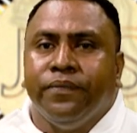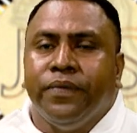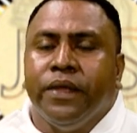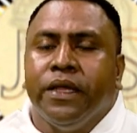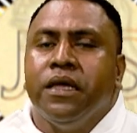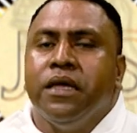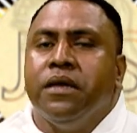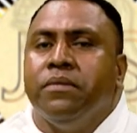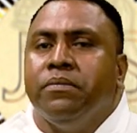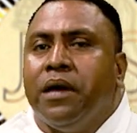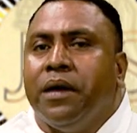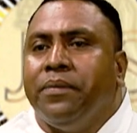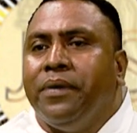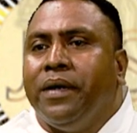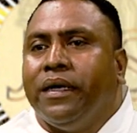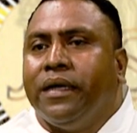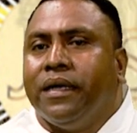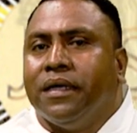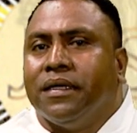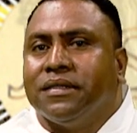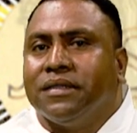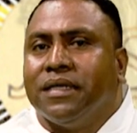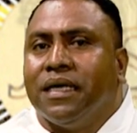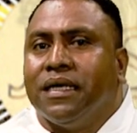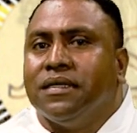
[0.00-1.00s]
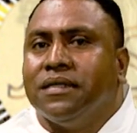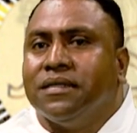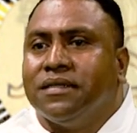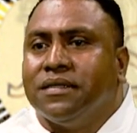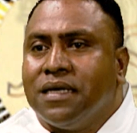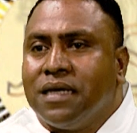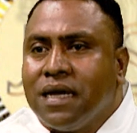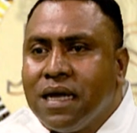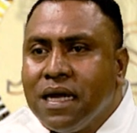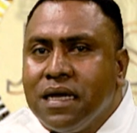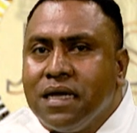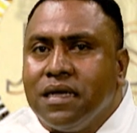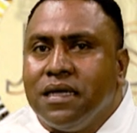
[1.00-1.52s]
Mai ita sai
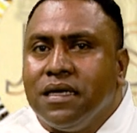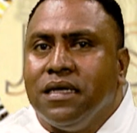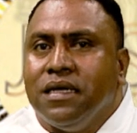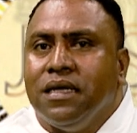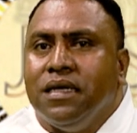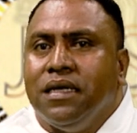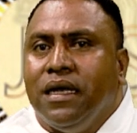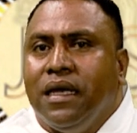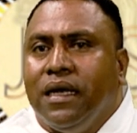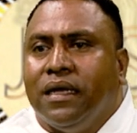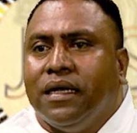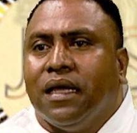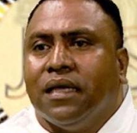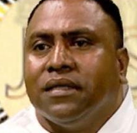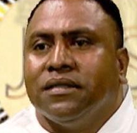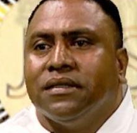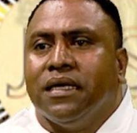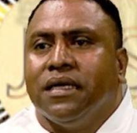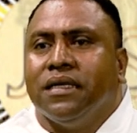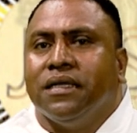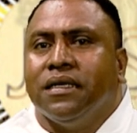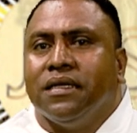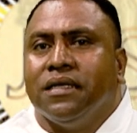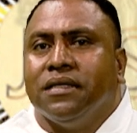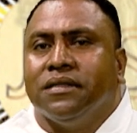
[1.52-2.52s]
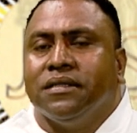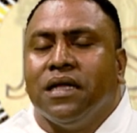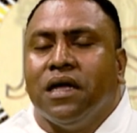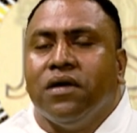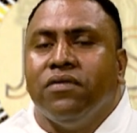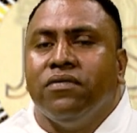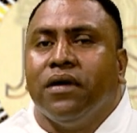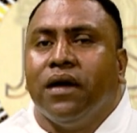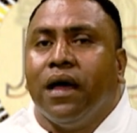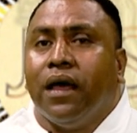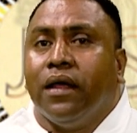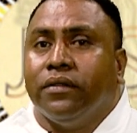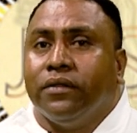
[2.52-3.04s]
srani, ita sai kristão
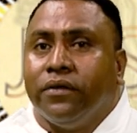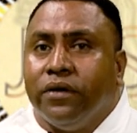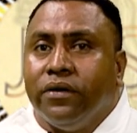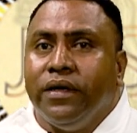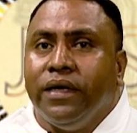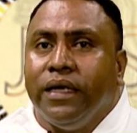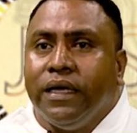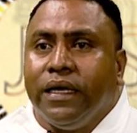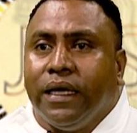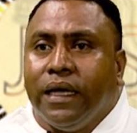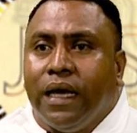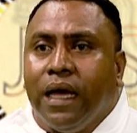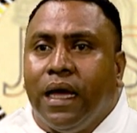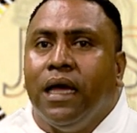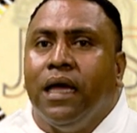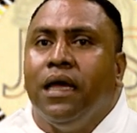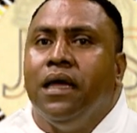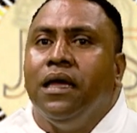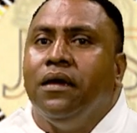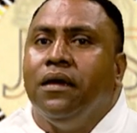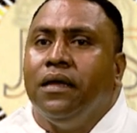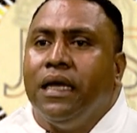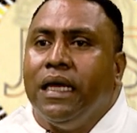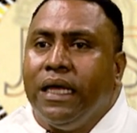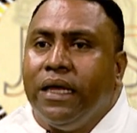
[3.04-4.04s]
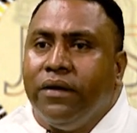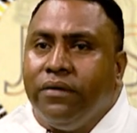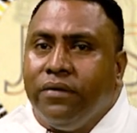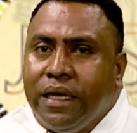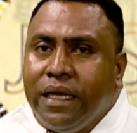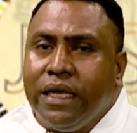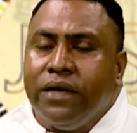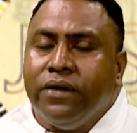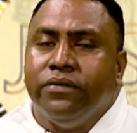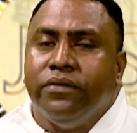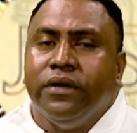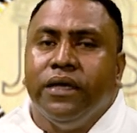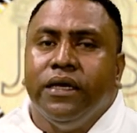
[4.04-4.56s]
katolika liu-liu
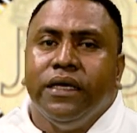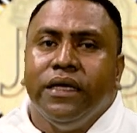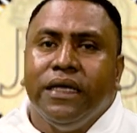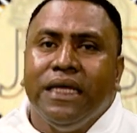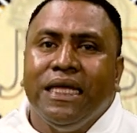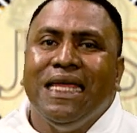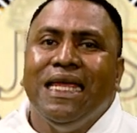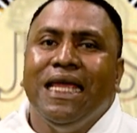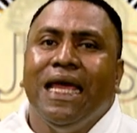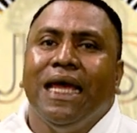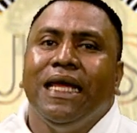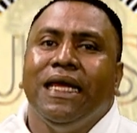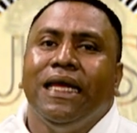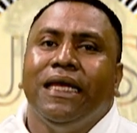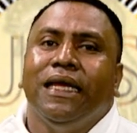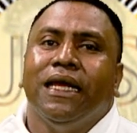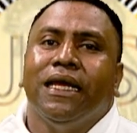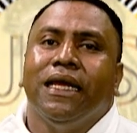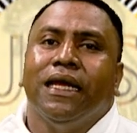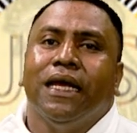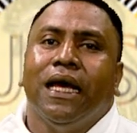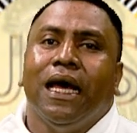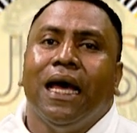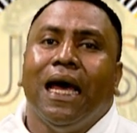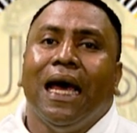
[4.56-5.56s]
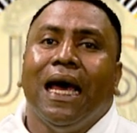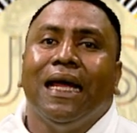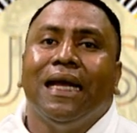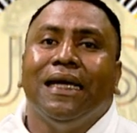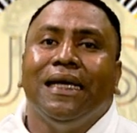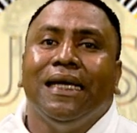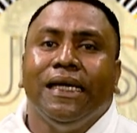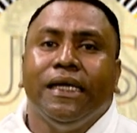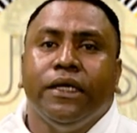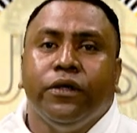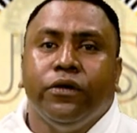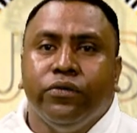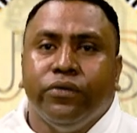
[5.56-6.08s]
ia itania
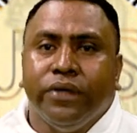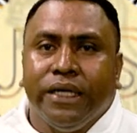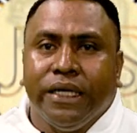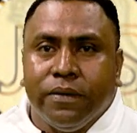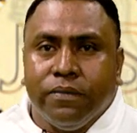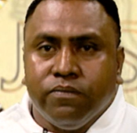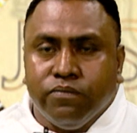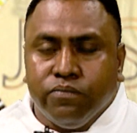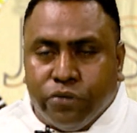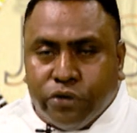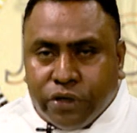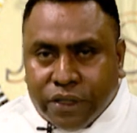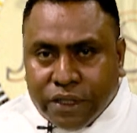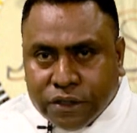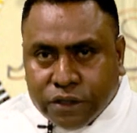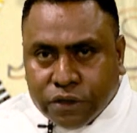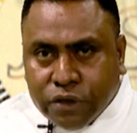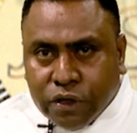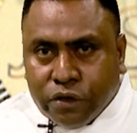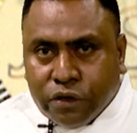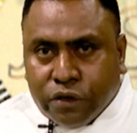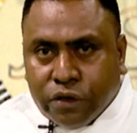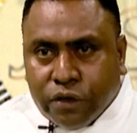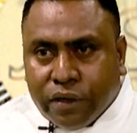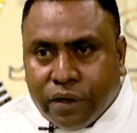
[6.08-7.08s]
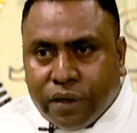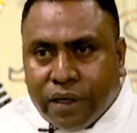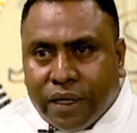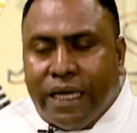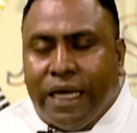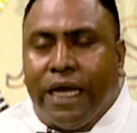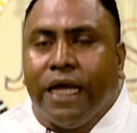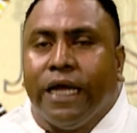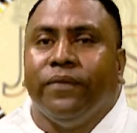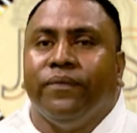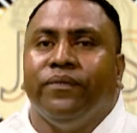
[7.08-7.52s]
atitude morislon loronian.